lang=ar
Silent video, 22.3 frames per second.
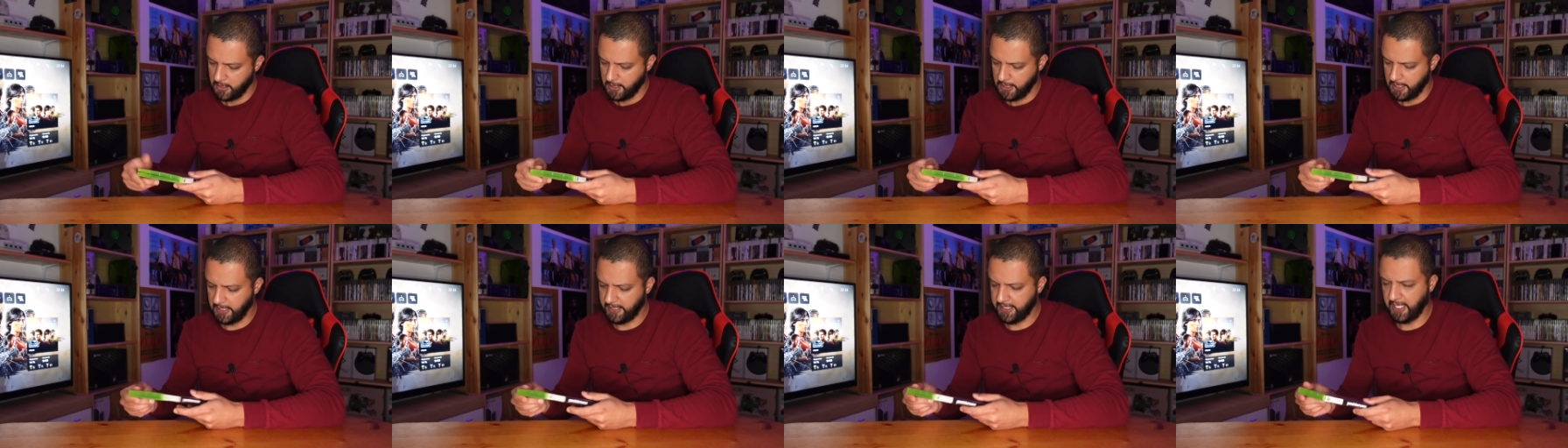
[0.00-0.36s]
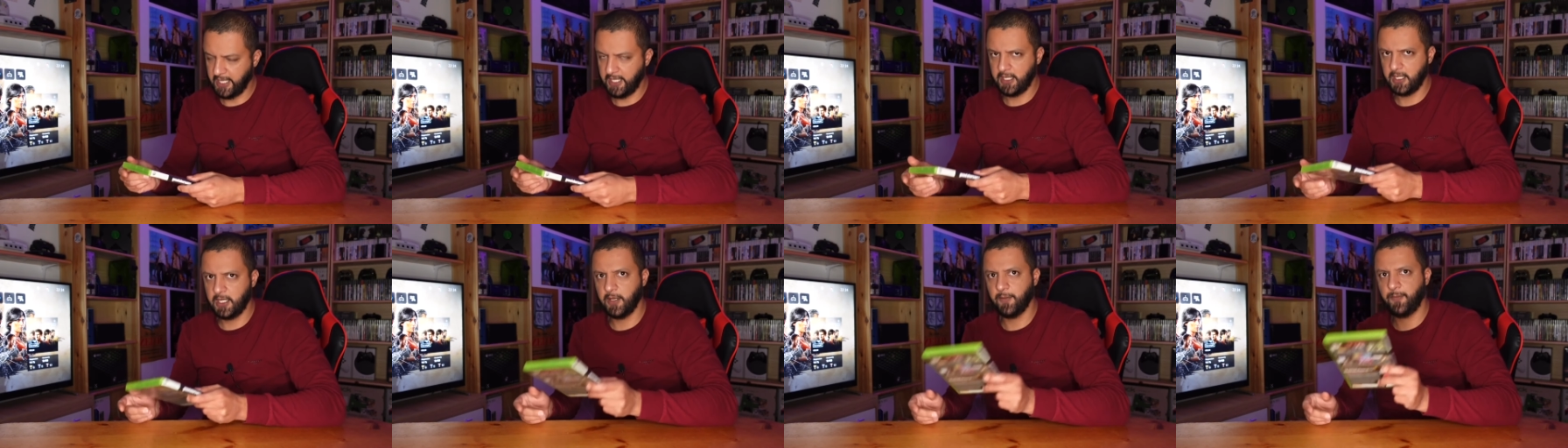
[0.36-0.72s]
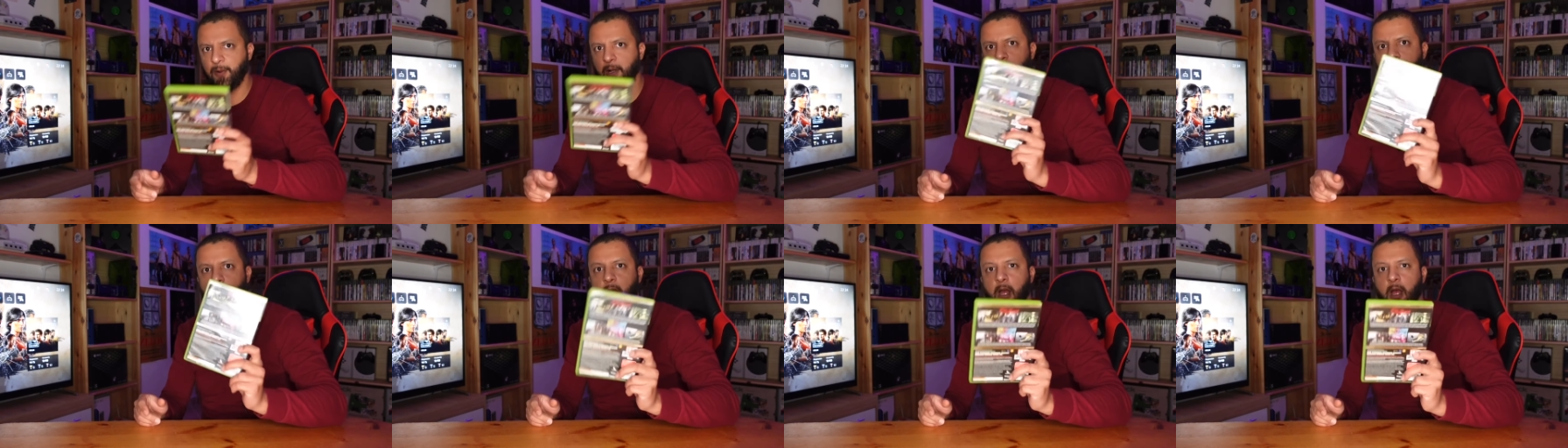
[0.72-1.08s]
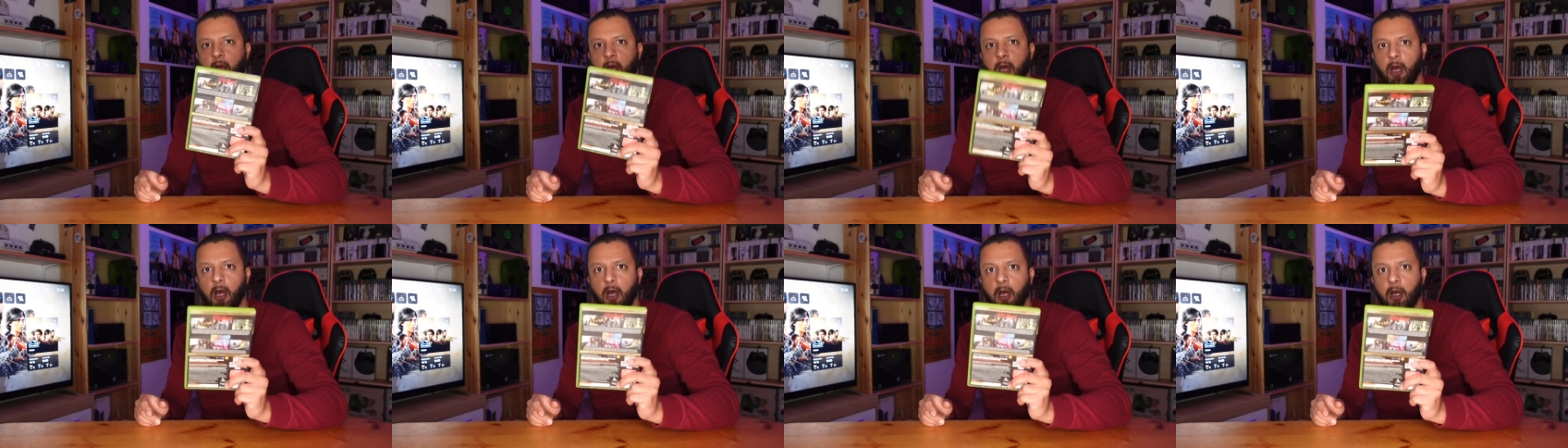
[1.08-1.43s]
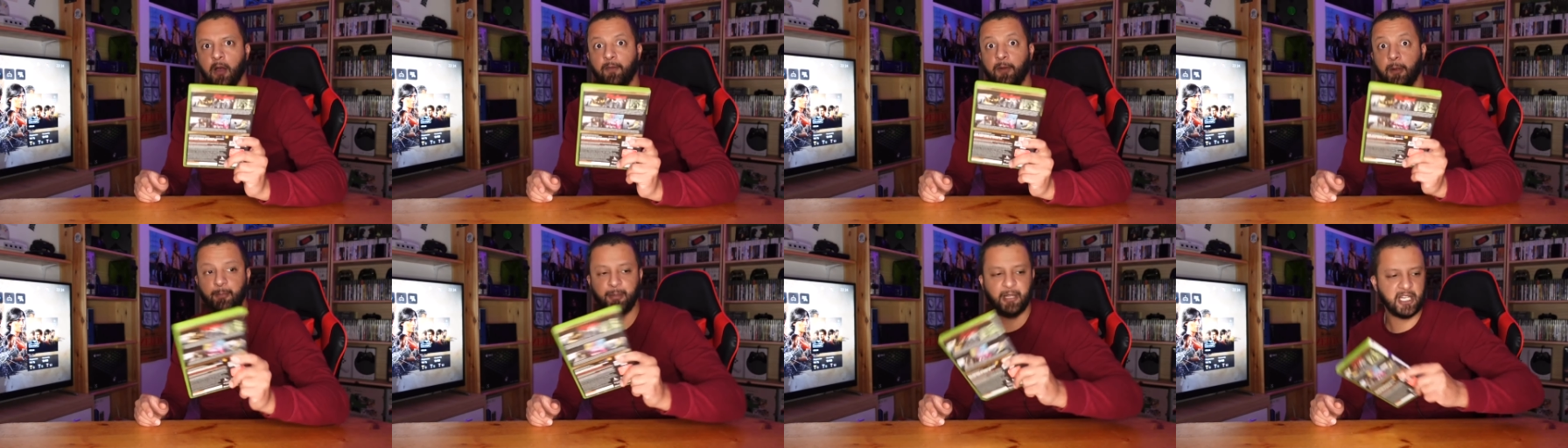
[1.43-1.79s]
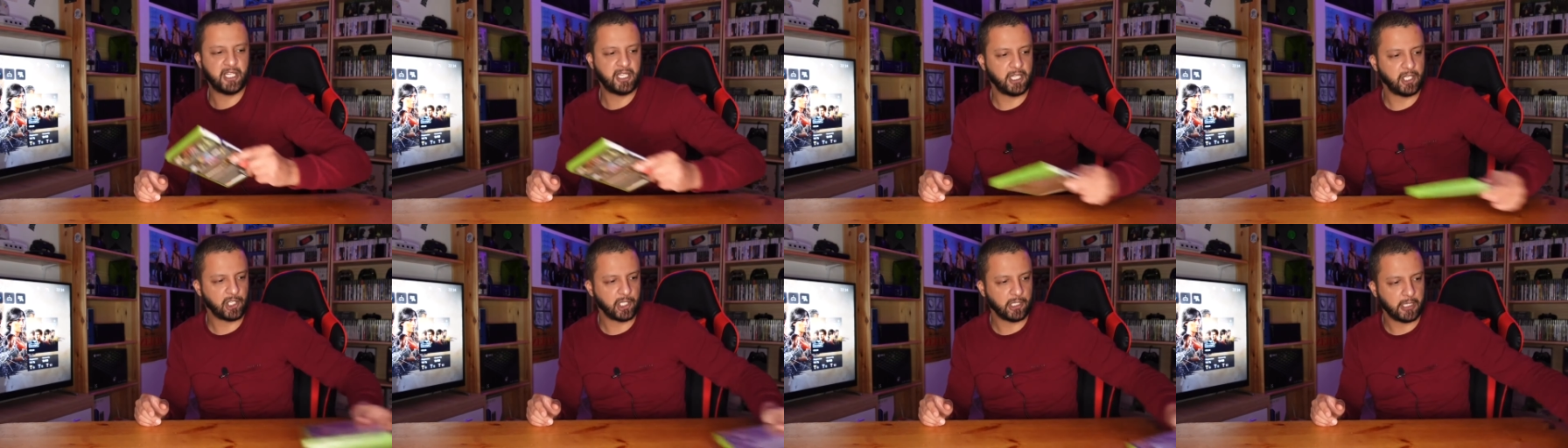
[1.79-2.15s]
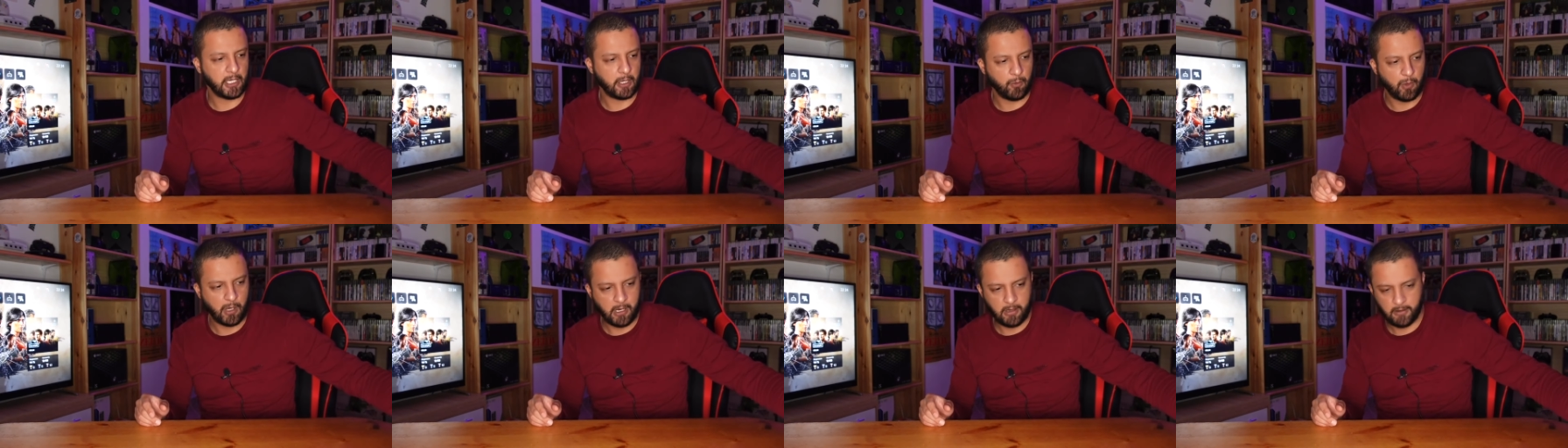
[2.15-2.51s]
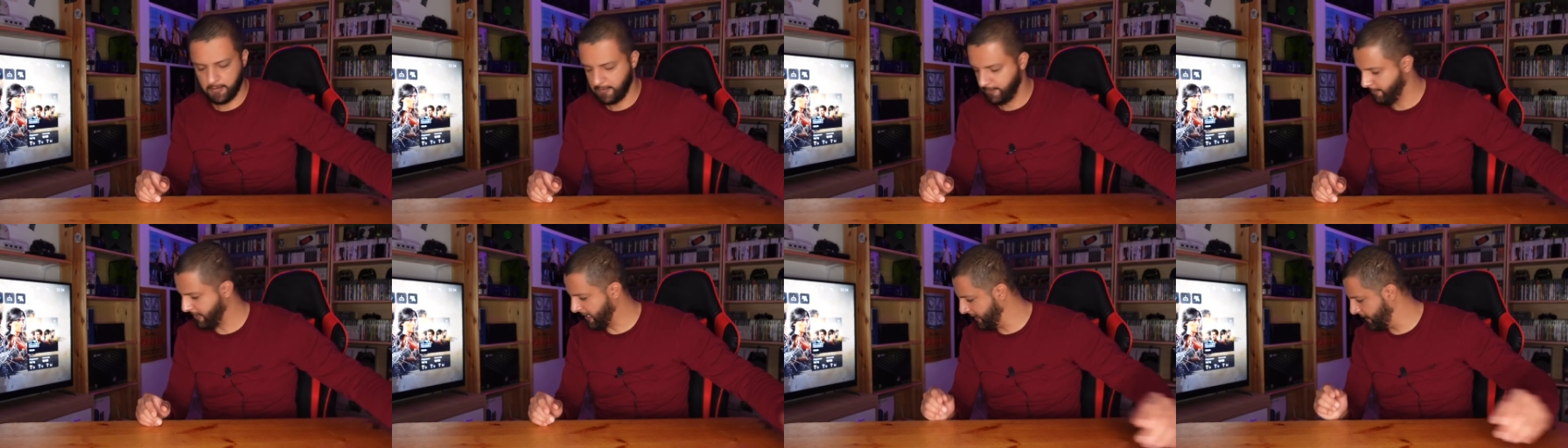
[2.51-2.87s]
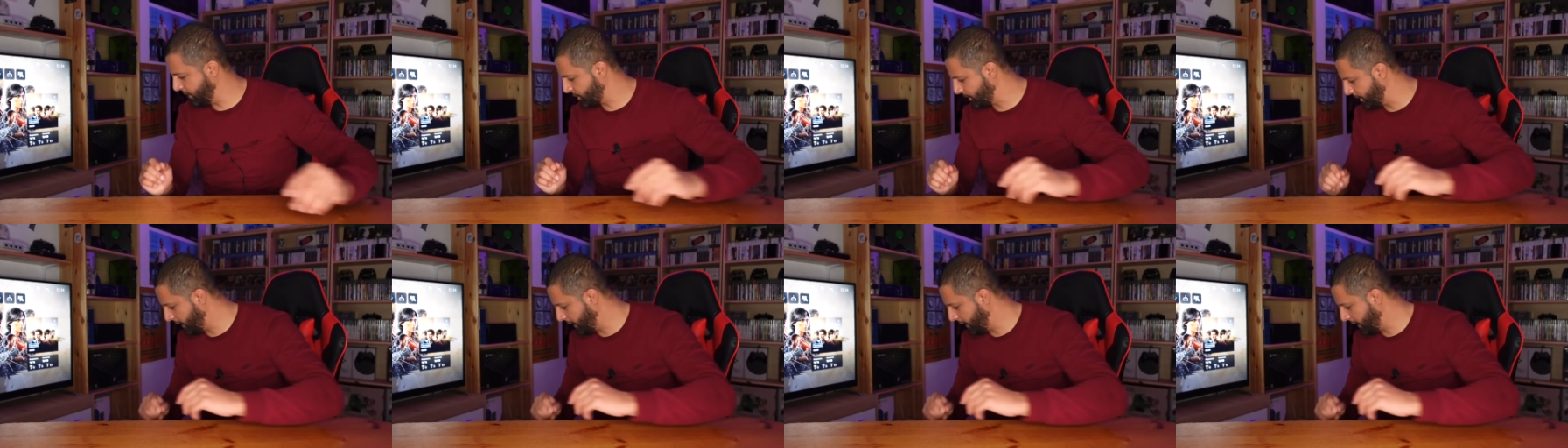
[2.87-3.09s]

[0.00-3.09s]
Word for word: هذا عندي في في البلاي ستيشن 3 معليش